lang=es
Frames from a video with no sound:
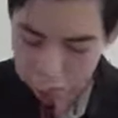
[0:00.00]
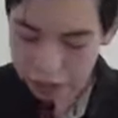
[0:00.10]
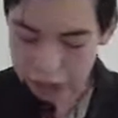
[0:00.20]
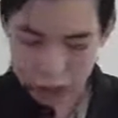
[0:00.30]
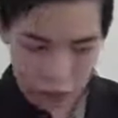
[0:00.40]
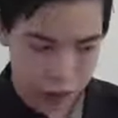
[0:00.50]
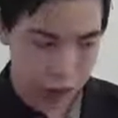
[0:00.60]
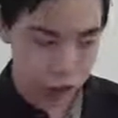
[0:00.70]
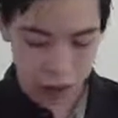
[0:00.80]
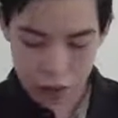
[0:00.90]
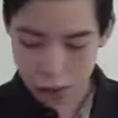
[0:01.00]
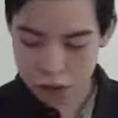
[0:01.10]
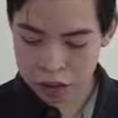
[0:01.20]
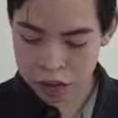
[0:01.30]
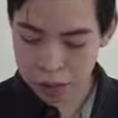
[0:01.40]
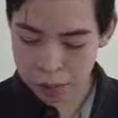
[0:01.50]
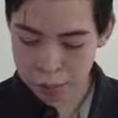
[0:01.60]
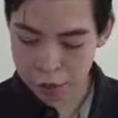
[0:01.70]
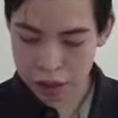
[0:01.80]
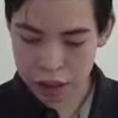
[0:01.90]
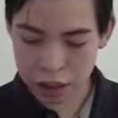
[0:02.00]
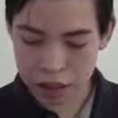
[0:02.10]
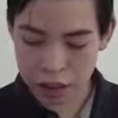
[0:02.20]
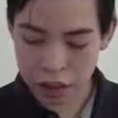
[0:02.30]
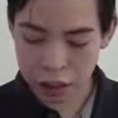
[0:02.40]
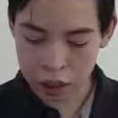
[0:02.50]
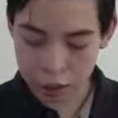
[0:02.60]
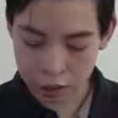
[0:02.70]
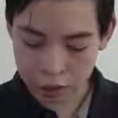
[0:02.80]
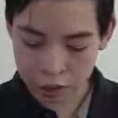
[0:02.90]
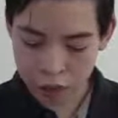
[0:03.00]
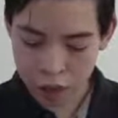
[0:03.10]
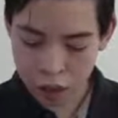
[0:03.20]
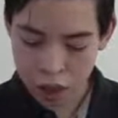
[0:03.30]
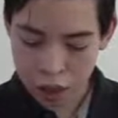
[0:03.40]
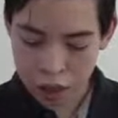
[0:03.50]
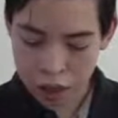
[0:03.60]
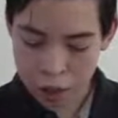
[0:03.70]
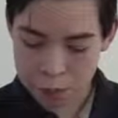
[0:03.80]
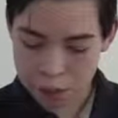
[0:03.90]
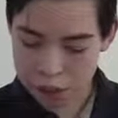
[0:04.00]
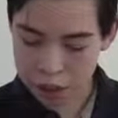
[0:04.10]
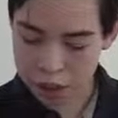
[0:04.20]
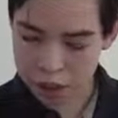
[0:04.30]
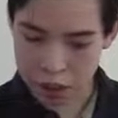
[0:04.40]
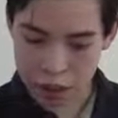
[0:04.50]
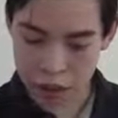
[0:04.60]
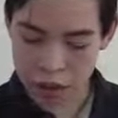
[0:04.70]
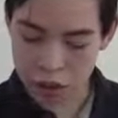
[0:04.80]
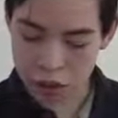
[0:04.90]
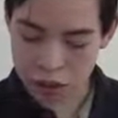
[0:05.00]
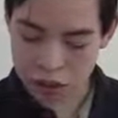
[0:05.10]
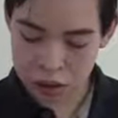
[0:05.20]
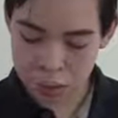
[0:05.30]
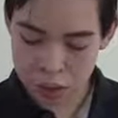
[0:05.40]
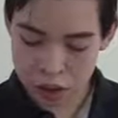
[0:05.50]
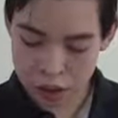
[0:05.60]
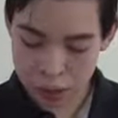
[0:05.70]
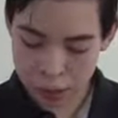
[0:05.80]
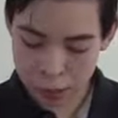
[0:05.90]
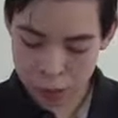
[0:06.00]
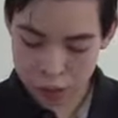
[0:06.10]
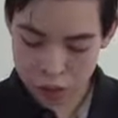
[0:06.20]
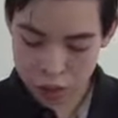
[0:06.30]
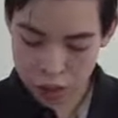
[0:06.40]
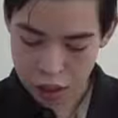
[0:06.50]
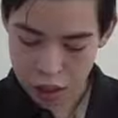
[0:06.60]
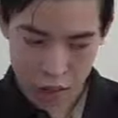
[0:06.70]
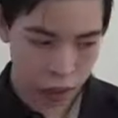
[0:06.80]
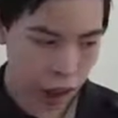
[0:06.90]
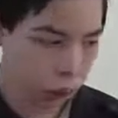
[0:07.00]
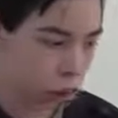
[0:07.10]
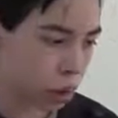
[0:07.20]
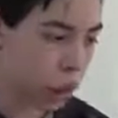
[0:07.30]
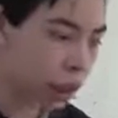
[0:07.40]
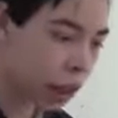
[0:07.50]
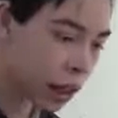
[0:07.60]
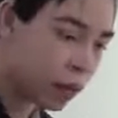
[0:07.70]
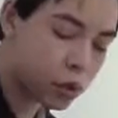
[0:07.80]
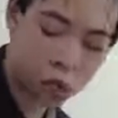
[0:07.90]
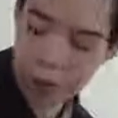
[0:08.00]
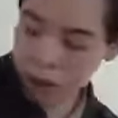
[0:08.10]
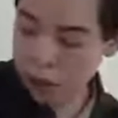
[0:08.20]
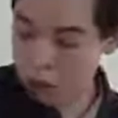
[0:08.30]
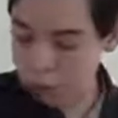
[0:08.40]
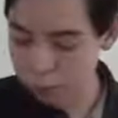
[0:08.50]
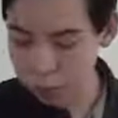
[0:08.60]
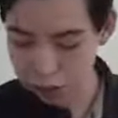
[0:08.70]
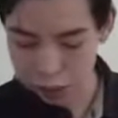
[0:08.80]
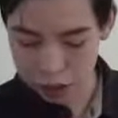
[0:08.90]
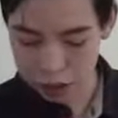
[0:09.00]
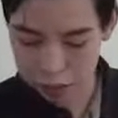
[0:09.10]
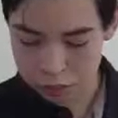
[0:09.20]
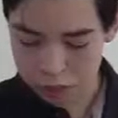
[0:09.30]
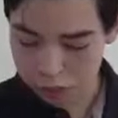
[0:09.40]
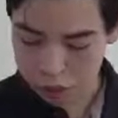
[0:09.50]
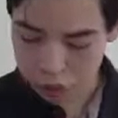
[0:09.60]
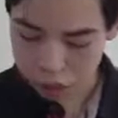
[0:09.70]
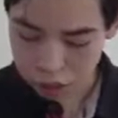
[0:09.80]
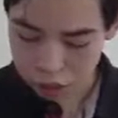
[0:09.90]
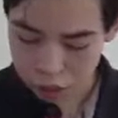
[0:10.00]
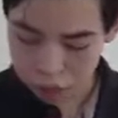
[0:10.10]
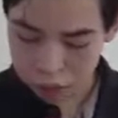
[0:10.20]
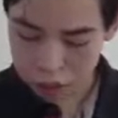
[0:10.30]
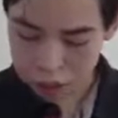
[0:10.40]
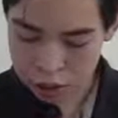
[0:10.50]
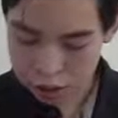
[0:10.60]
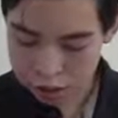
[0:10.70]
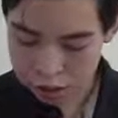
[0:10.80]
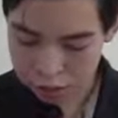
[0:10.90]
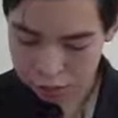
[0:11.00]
para ya que lo tengamos así vamos a realizar la misma función las pestañas que queden a los extremos las vamos a cruzar y las vamos a pegar con pegamento entonces